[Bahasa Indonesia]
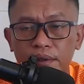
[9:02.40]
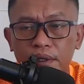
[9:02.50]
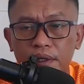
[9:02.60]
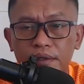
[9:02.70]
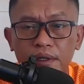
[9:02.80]

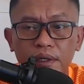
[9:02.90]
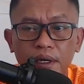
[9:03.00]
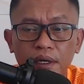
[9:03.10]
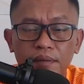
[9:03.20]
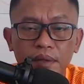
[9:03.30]
eh,
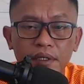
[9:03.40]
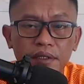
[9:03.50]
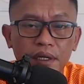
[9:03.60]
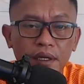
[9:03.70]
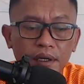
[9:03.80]
terkait
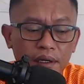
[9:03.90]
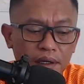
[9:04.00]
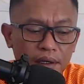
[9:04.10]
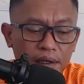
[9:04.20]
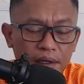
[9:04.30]
masalah
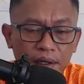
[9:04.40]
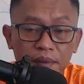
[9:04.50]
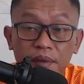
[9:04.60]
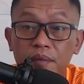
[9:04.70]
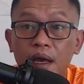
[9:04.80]
eh,
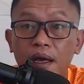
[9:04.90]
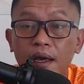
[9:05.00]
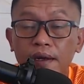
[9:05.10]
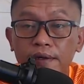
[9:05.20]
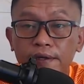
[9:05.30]
Habib
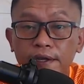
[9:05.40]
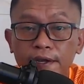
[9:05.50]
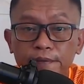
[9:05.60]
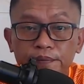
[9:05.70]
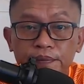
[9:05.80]
Bahar ya
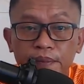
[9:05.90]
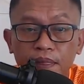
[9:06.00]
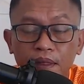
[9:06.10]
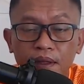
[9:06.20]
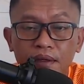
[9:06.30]

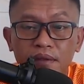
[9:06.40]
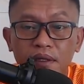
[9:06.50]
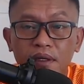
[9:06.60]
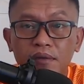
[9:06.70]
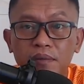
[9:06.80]

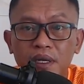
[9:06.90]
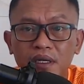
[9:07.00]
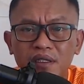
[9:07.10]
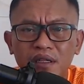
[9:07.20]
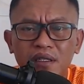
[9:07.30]
jadi itu biar
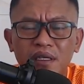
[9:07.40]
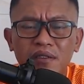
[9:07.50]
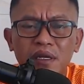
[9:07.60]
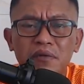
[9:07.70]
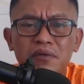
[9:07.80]
kita tidak
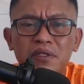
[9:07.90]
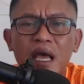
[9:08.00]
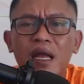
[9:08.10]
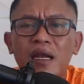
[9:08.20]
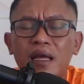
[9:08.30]
selalu
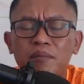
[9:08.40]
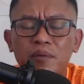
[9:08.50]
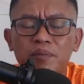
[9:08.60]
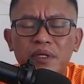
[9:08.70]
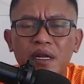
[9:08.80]
salah
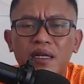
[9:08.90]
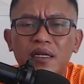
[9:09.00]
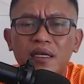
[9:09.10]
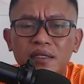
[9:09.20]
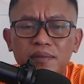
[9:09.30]
berpikiran
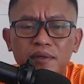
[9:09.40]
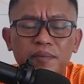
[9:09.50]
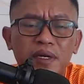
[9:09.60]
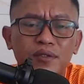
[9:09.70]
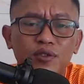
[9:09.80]
negatif
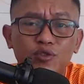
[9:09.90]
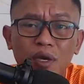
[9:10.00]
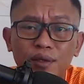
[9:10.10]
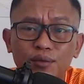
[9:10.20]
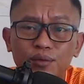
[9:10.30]
kepada
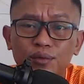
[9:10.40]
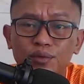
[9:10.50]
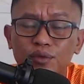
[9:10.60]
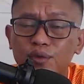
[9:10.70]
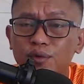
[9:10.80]
sesuatu,
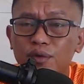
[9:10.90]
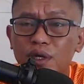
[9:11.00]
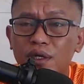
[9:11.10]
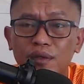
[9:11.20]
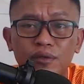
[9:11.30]

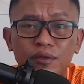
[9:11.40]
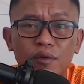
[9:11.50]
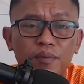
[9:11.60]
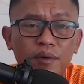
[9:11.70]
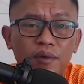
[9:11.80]
seseorang atau
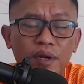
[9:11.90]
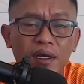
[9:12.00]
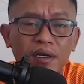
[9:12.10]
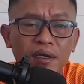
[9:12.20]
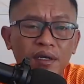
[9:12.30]
sekelompok orang.
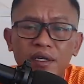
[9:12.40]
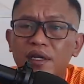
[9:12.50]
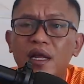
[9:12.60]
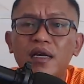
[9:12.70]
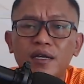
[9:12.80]

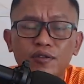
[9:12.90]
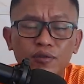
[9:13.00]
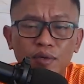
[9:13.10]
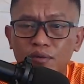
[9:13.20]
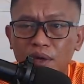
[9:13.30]
Hilangkan
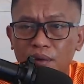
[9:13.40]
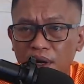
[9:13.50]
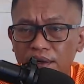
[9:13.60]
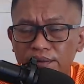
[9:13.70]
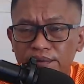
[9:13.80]
semua itu
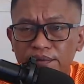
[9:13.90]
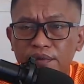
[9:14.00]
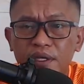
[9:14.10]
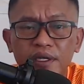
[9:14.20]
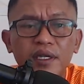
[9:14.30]
kawan.
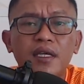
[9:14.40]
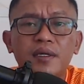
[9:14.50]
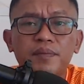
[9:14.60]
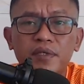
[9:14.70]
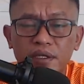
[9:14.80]
Ini aja
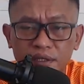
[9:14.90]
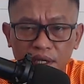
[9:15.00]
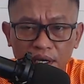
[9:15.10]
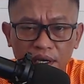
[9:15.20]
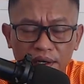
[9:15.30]
pesan
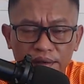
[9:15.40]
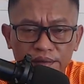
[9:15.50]
saya.